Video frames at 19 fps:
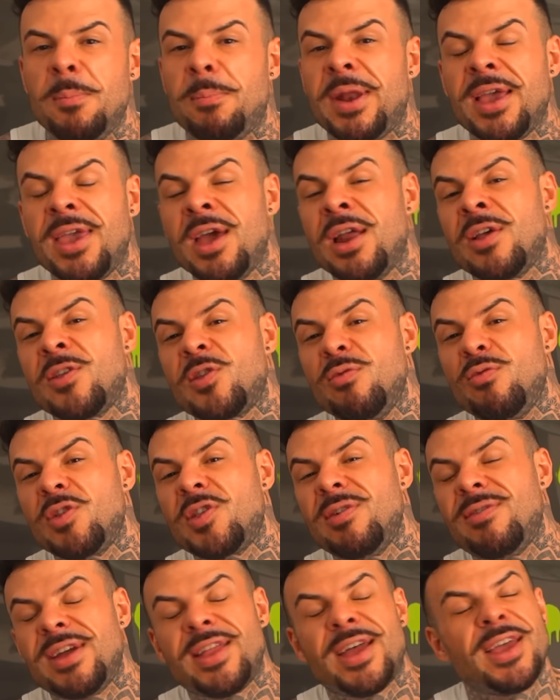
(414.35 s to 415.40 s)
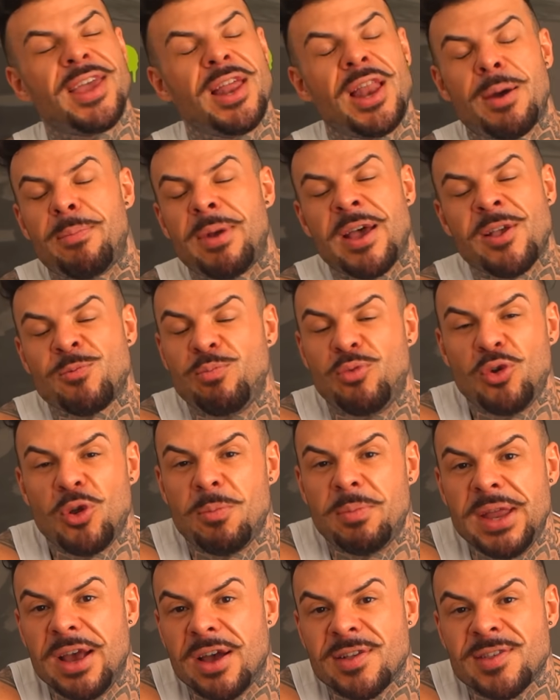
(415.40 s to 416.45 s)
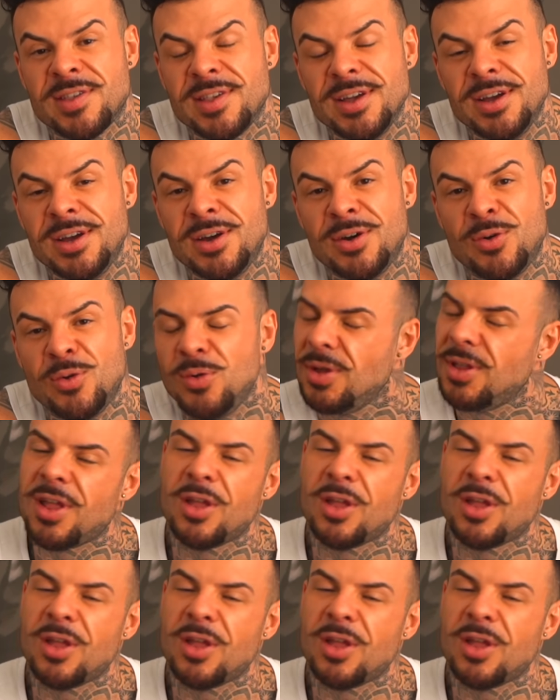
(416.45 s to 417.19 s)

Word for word: para aquelas que você vai dar aquele abraço por obrigação e